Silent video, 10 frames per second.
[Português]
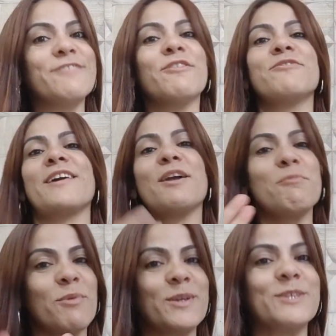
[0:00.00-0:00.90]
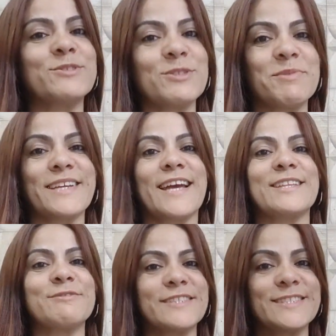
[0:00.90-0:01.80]
e vou falar um pouquinho sobre
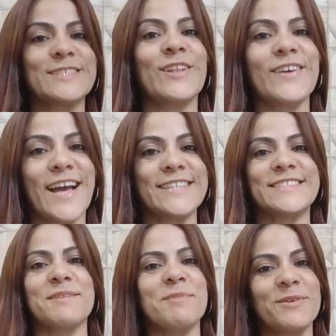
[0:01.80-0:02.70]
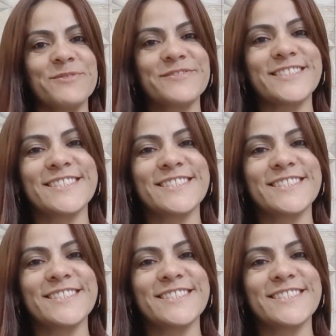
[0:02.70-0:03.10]
cada um desses locais, tá bom?